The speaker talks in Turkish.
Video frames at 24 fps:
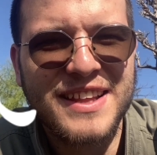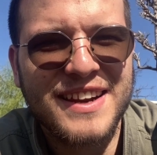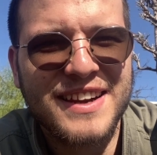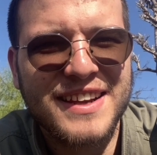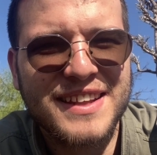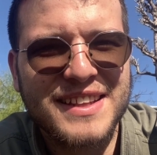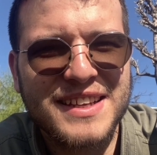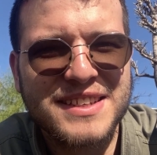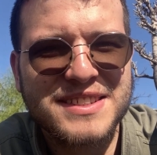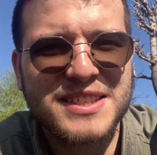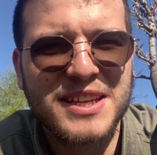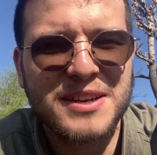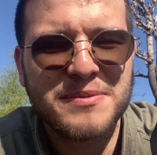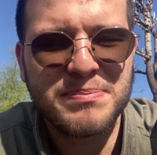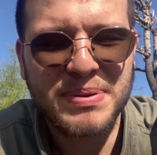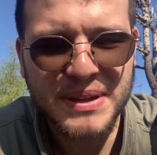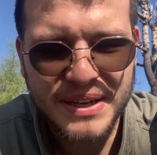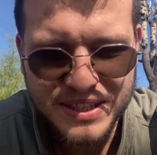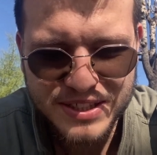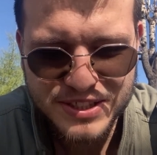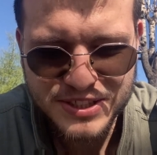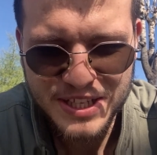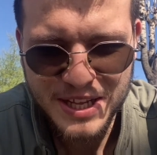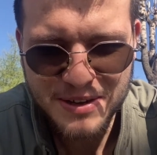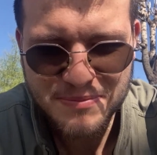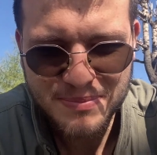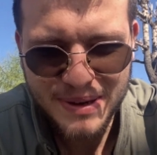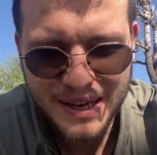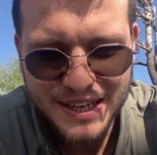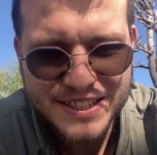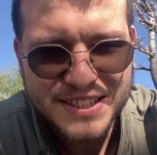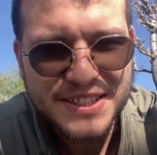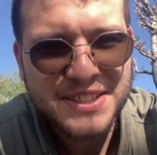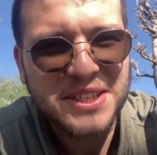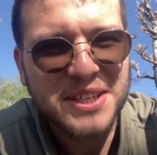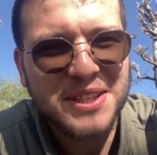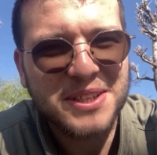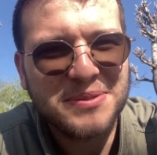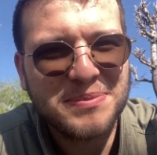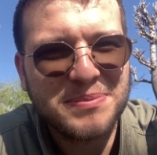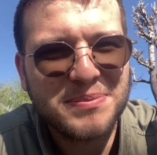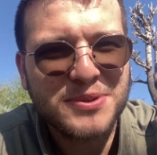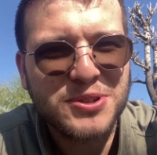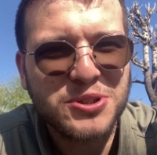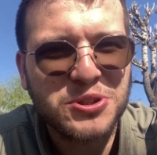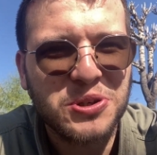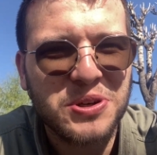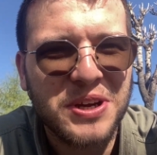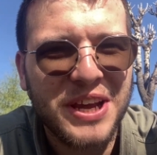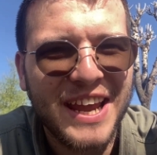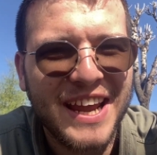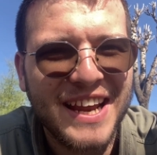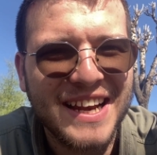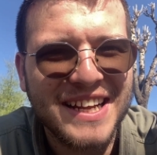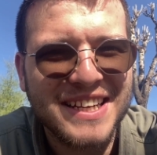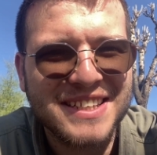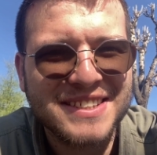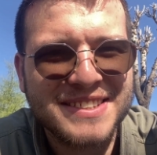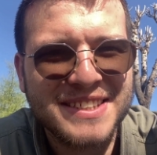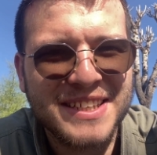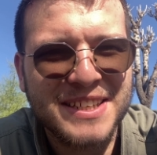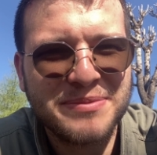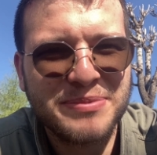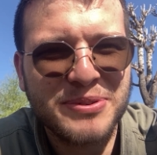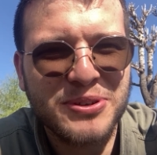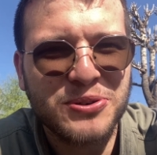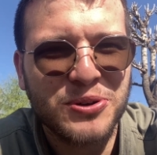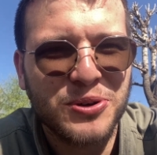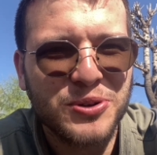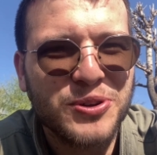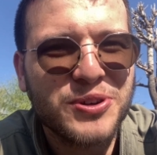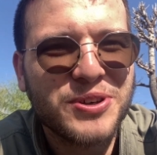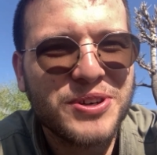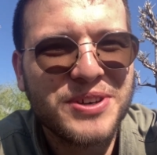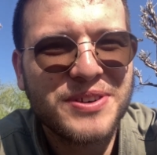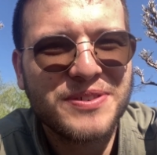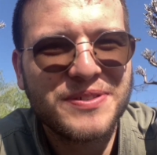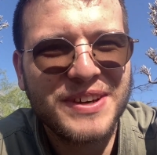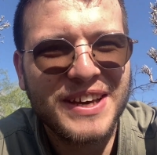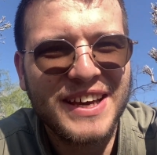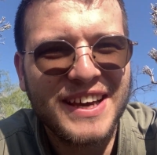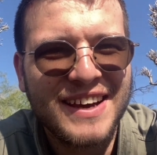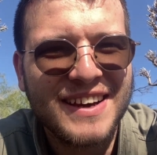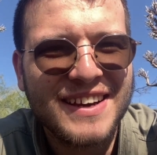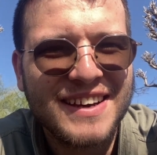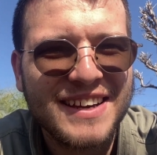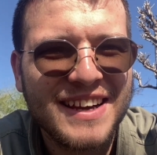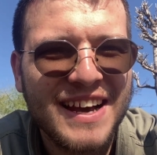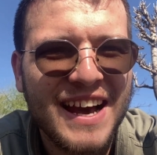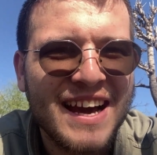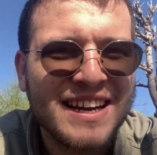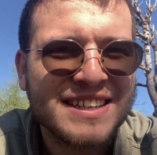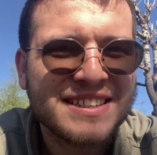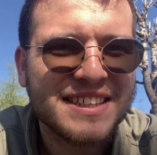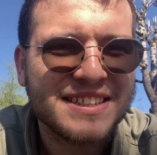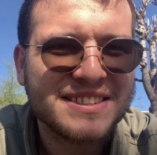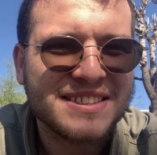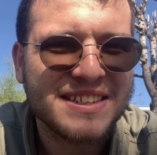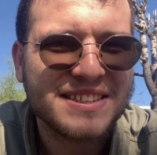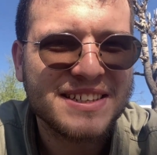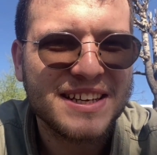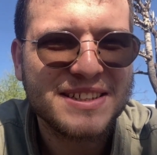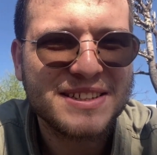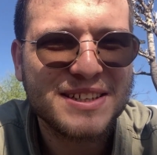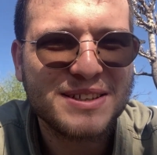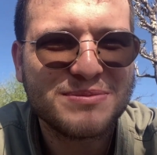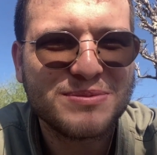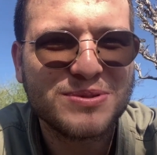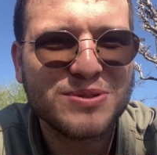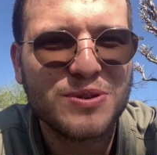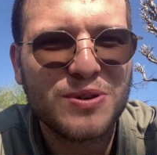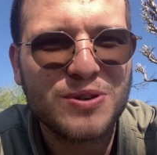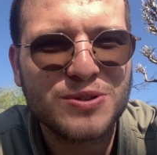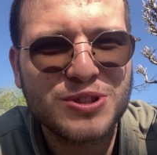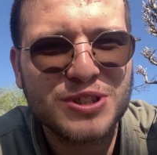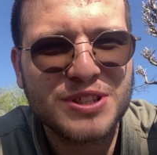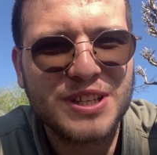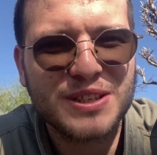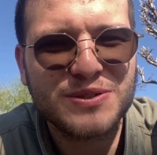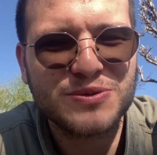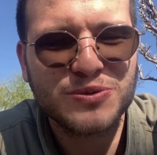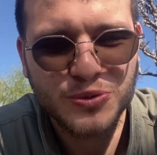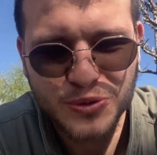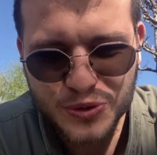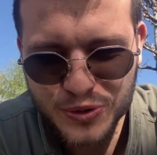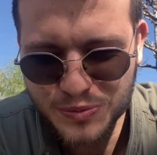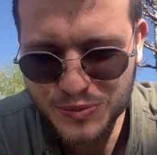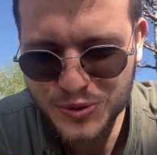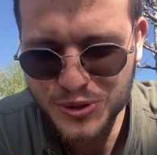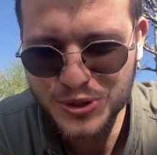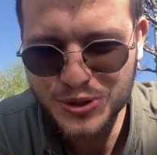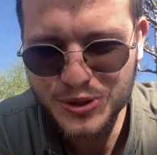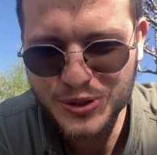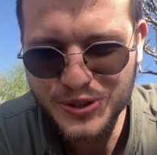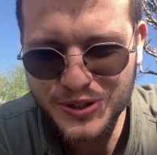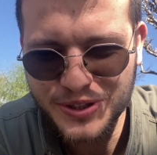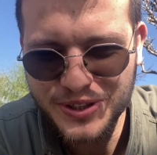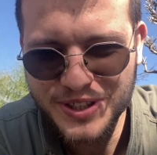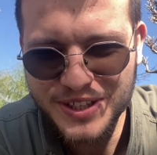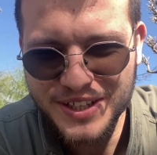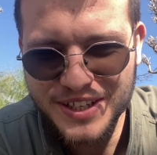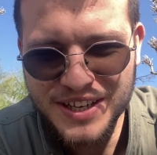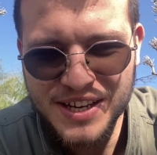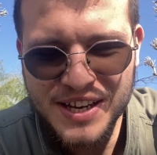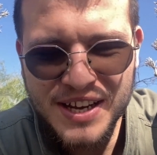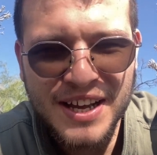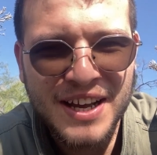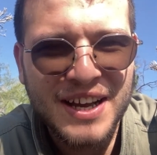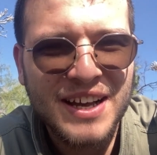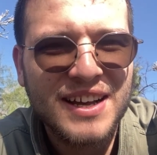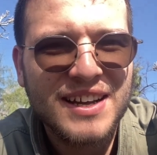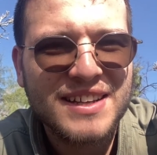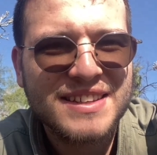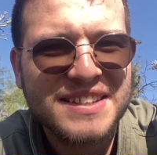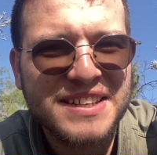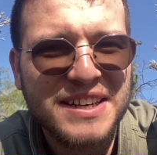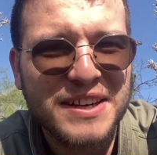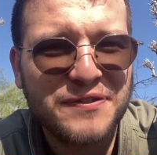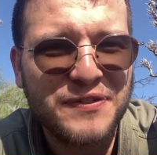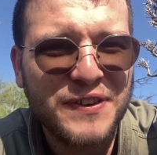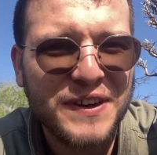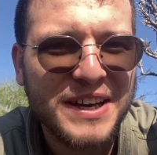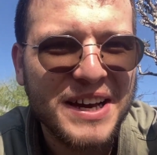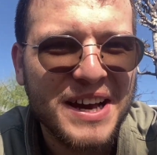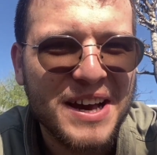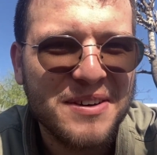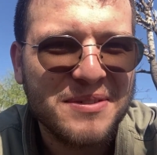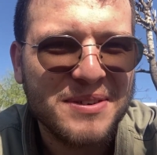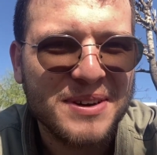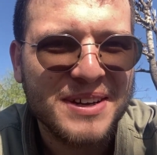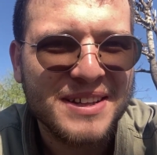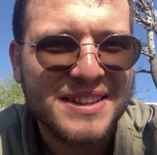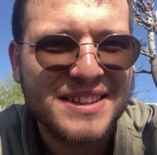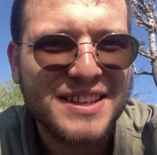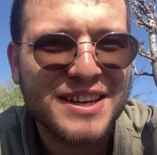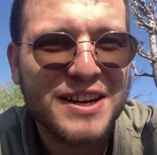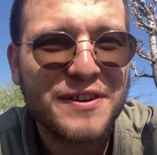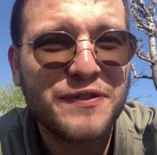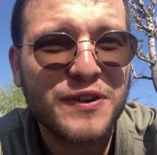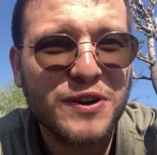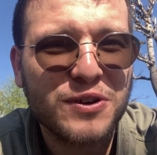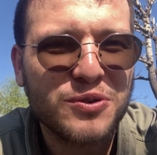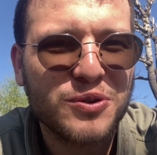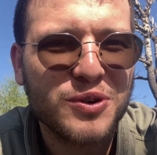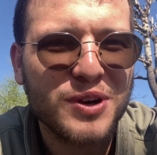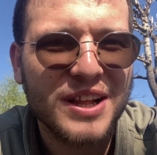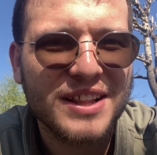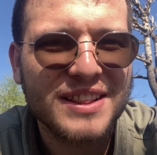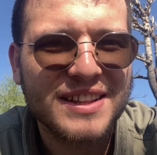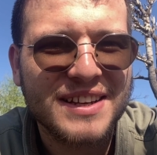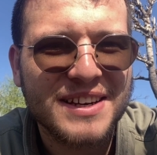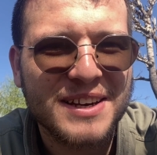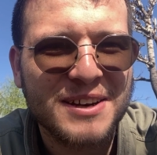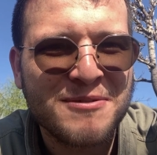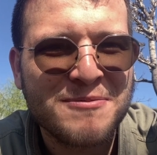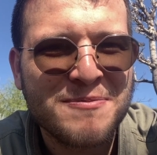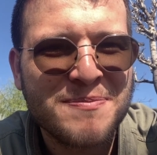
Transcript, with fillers: arkadaşlar birinciden başlayalım. Çok eğlenceli bir konu ve herkes de zaten bu önceden duymuştur. Trafik abi. Trafik kuralları.